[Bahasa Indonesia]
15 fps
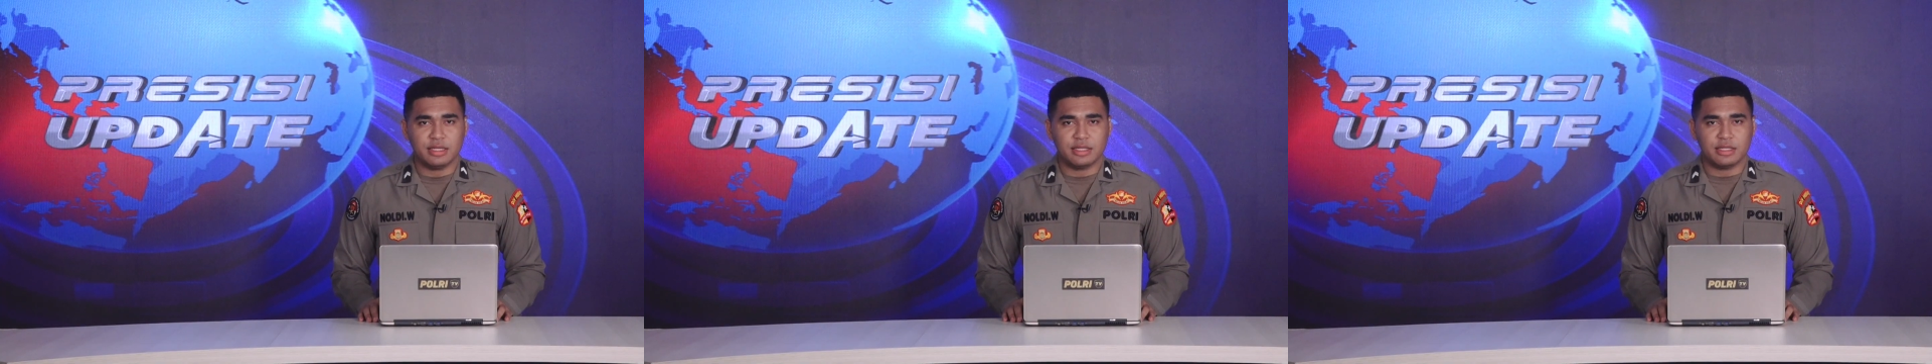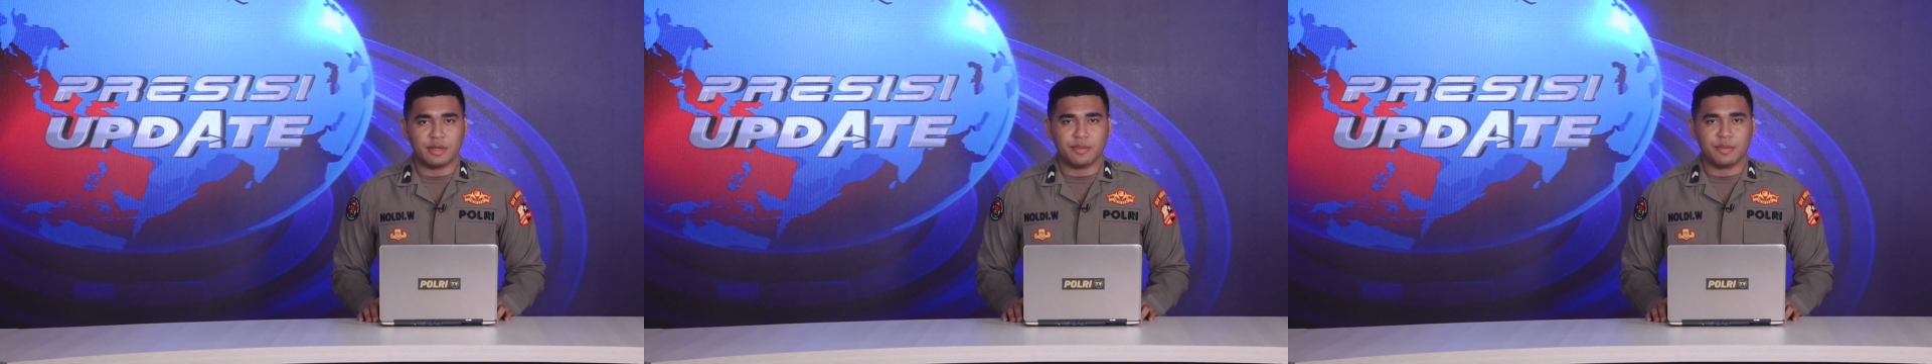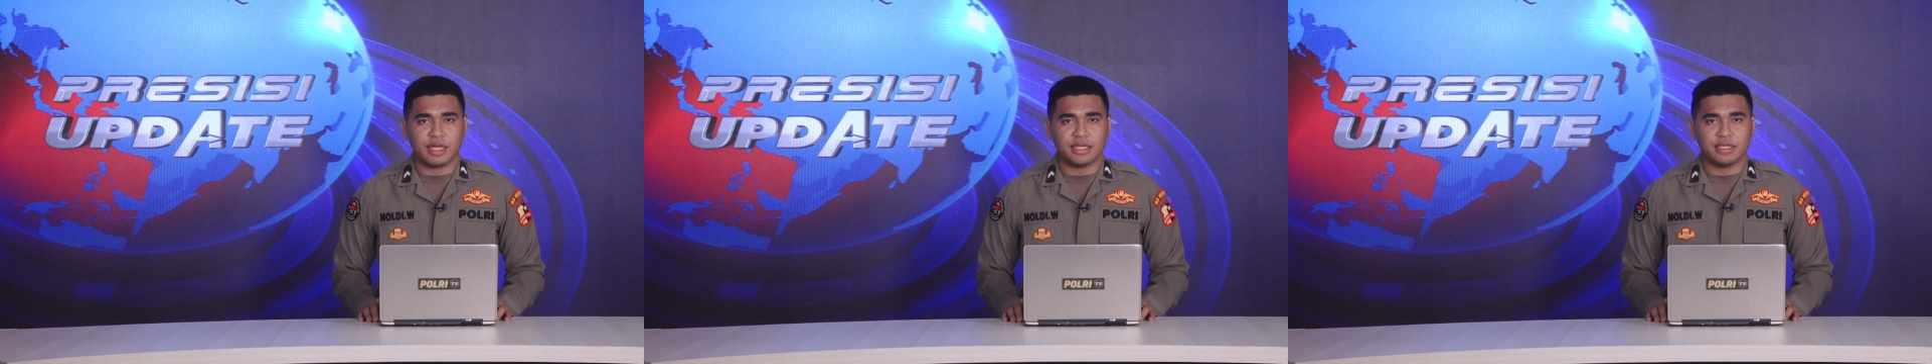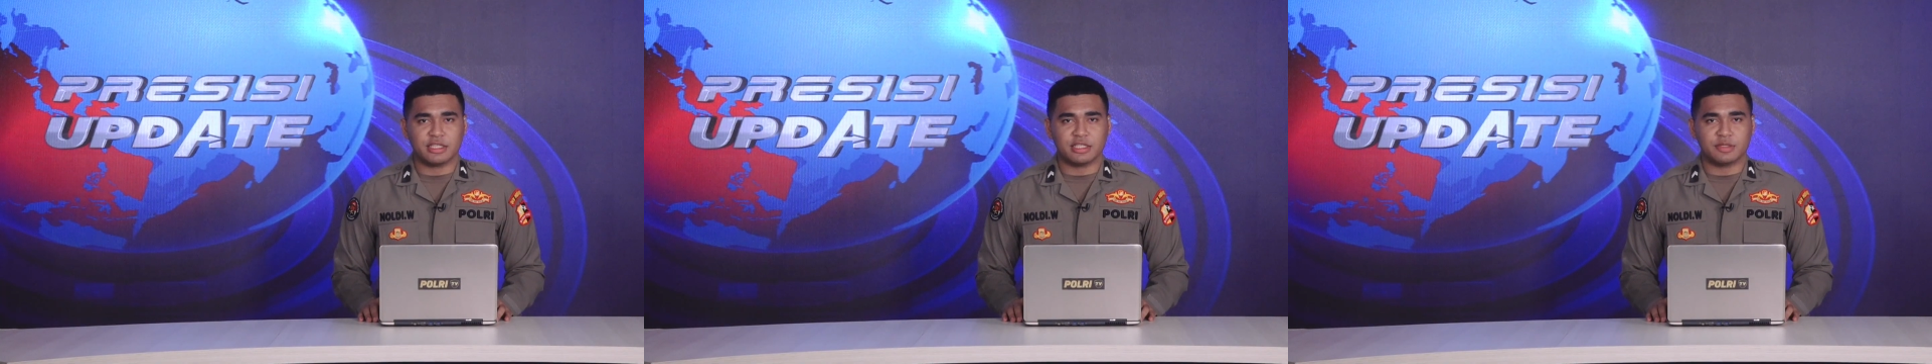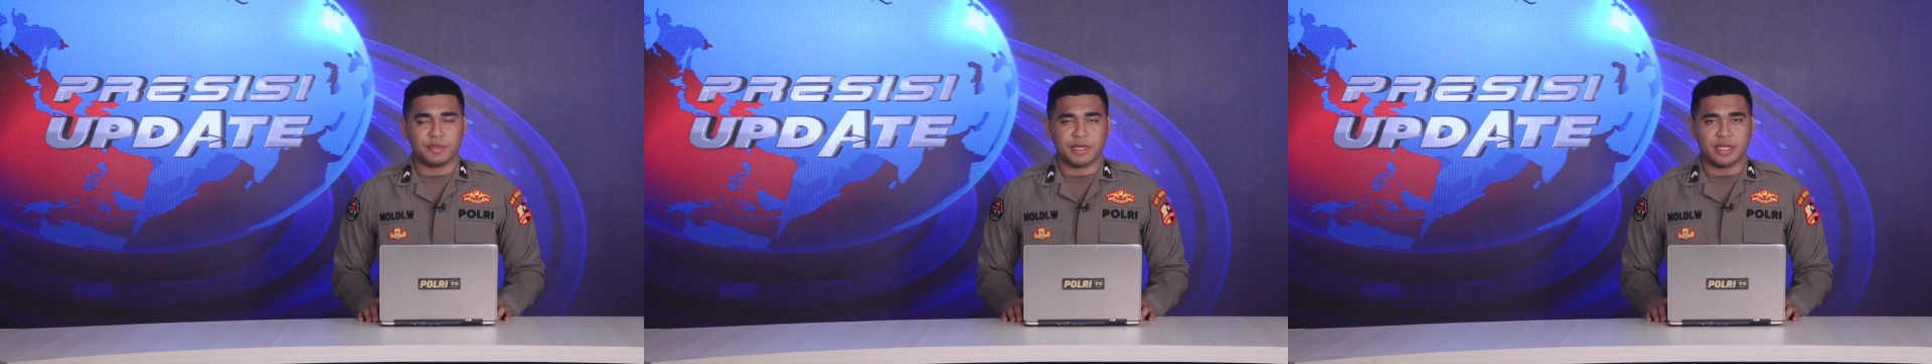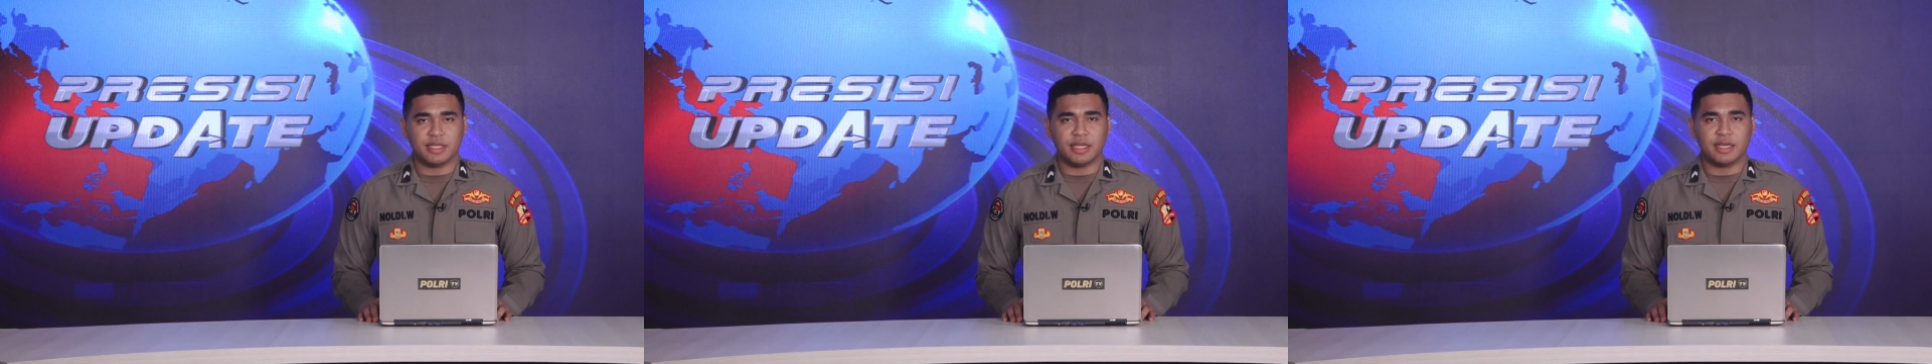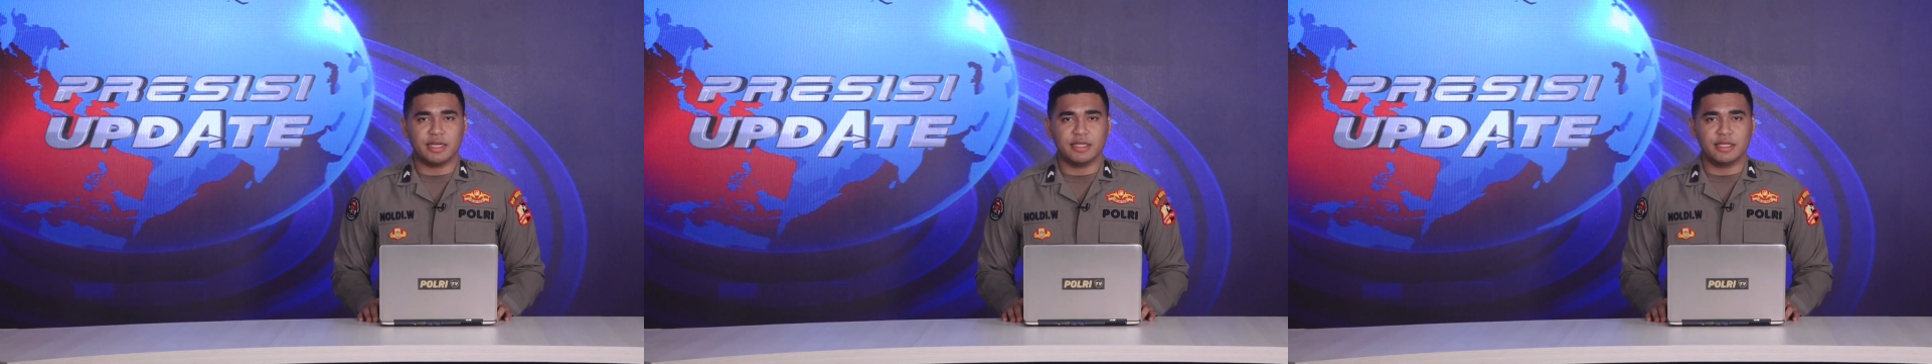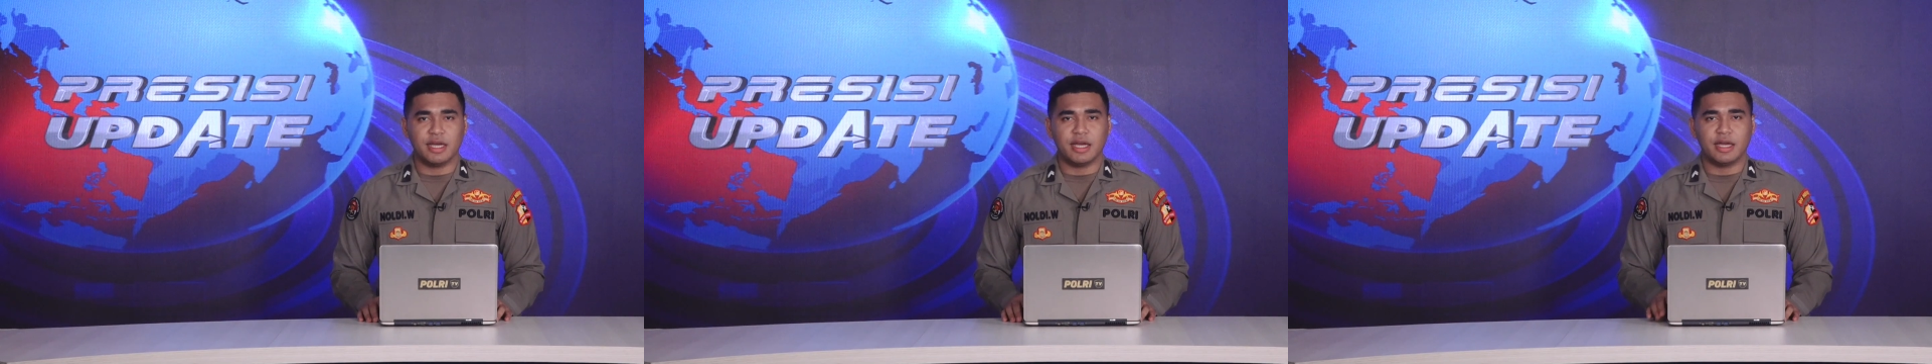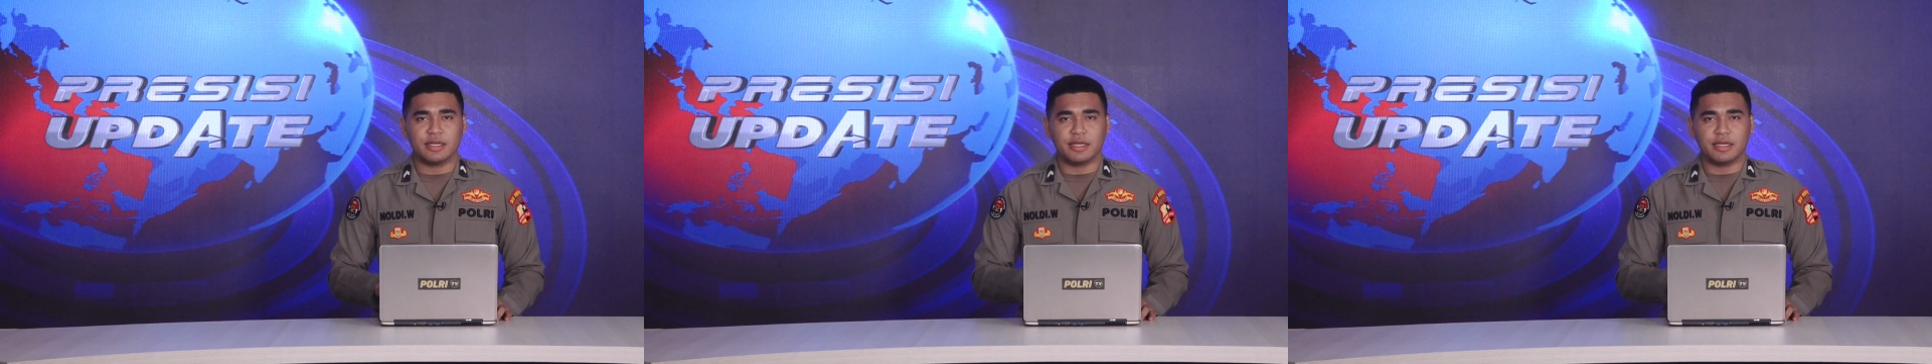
Terima kasih atas perhatian Anda